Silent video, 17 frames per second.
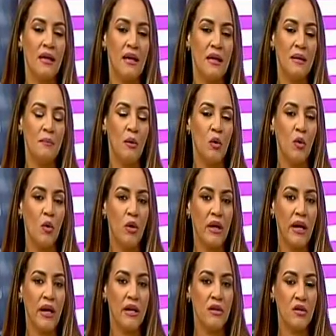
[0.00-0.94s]
que
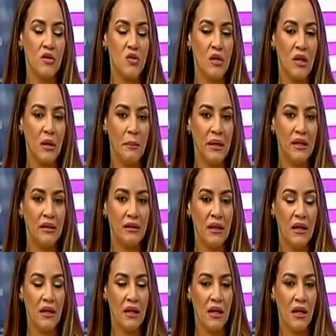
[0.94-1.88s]
involucra no
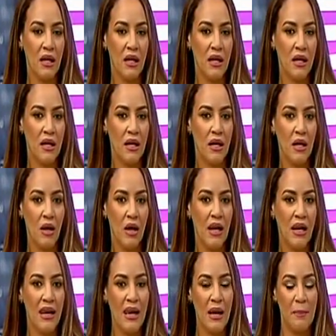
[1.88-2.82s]
solamente eh,
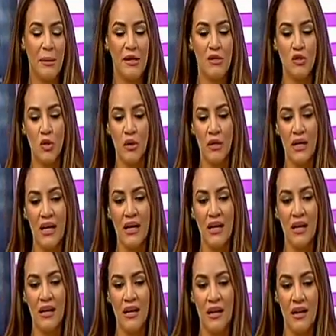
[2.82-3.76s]
la
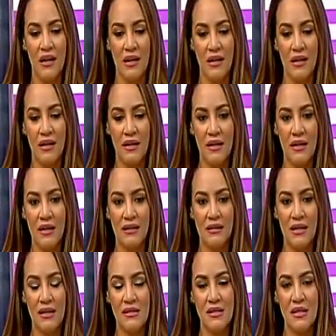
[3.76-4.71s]
persona eh, eh, que
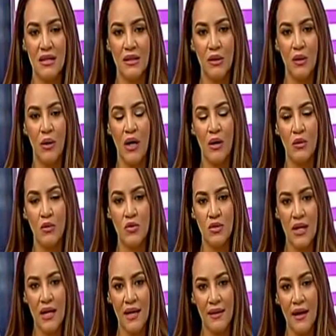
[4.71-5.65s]
está siendo
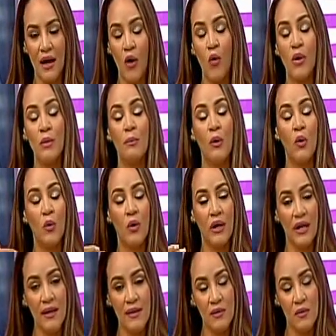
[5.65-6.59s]
acusada o
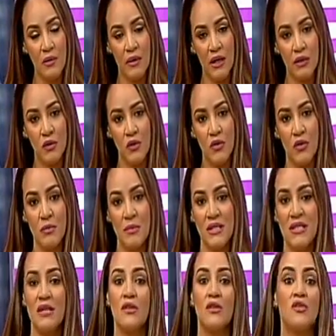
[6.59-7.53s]
involucrada en un acto de
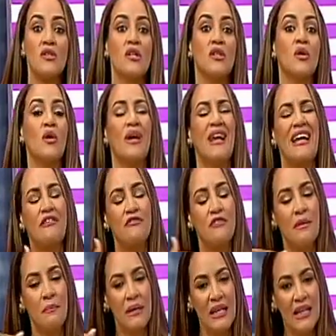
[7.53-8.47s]
homicidio, sino la
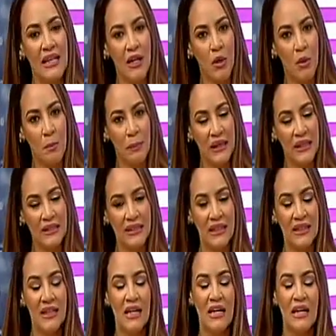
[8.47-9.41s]
familia
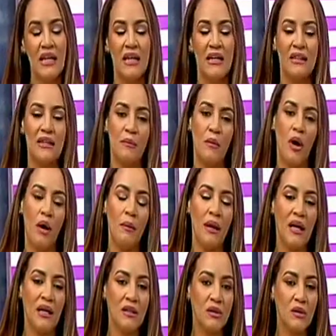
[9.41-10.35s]
completa Estamos
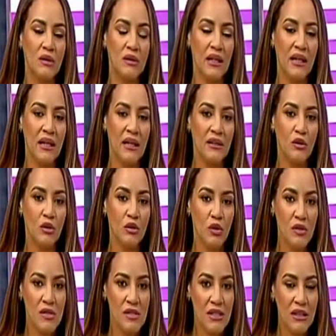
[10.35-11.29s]
hablando del
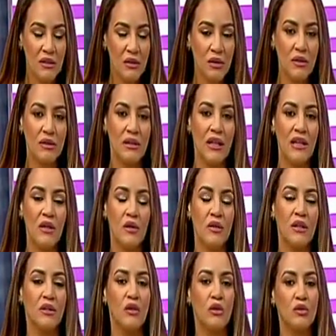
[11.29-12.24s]
doctorcito, del hijo
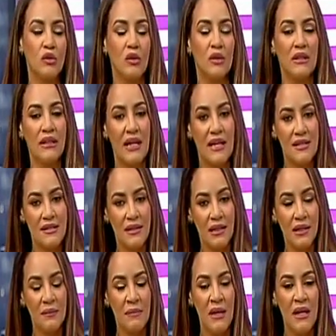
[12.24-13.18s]
del doctor
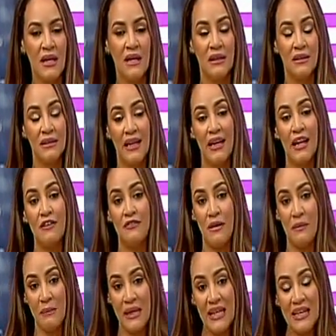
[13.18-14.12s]
Nastra, de la
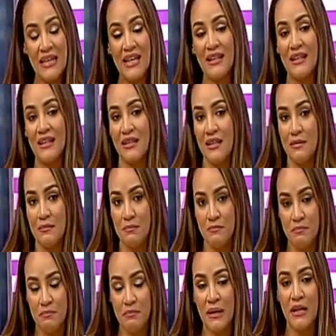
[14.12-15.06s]
familia de quien
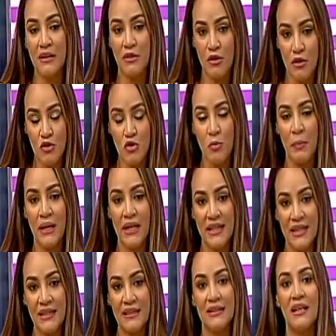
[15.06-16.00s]
perdió su
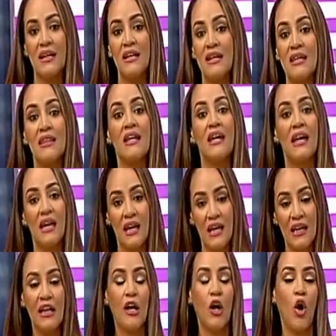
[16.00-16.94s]
pariente y de
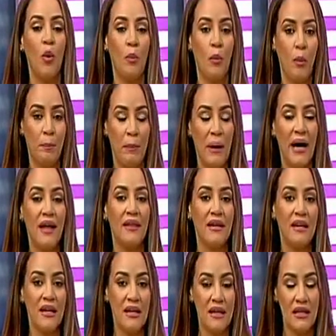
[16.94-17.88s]
él como
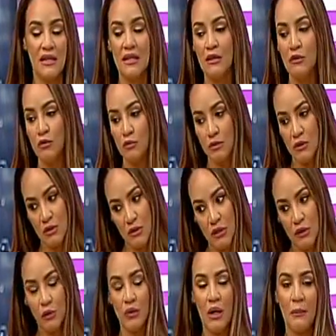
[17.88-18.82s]
padre y,
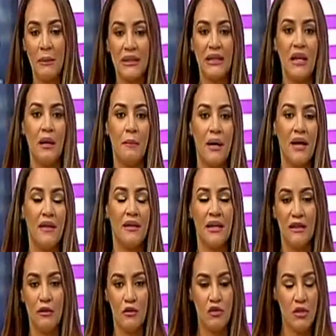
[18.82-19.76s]
naturalmente la
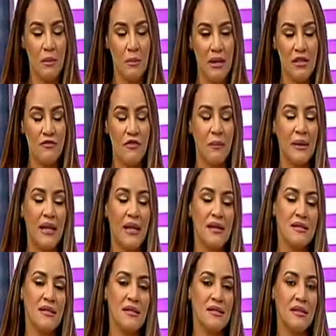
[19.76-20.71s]
madre y los demás
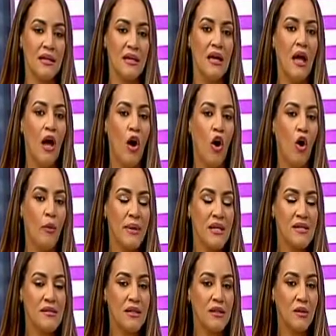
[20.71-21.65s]
familiares de este
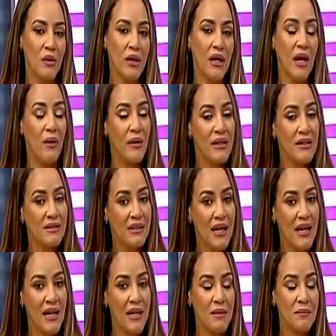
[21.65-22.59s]
jovencito que ahora
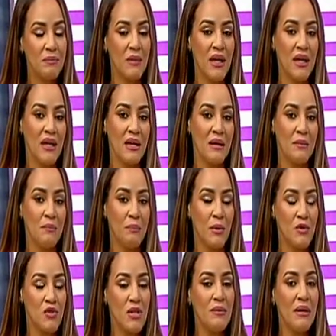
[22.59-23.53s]
está eh,
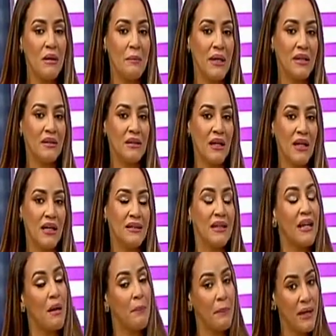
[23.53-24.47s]
posiblemente
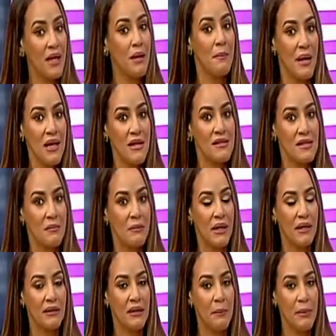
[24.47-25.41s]
ante la pena
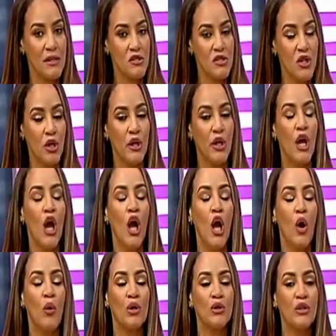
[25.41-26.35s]
máxima de prisión.
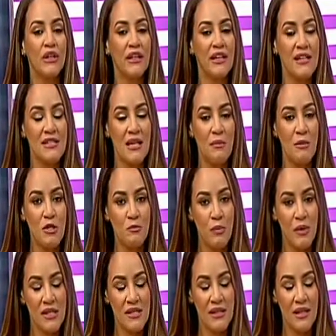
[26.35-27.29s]
Cuando regresemos,
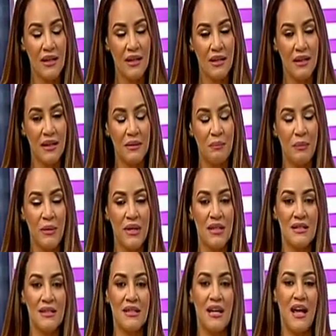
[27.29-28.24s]
pues, eh,
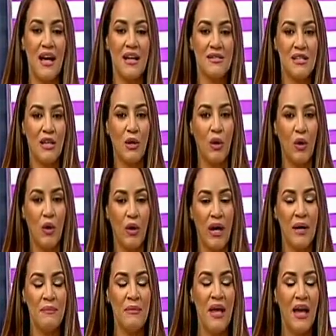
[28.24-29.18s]
pues la
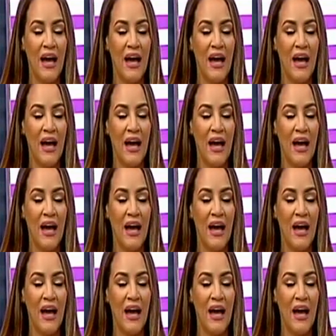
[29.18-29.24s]
psicóloga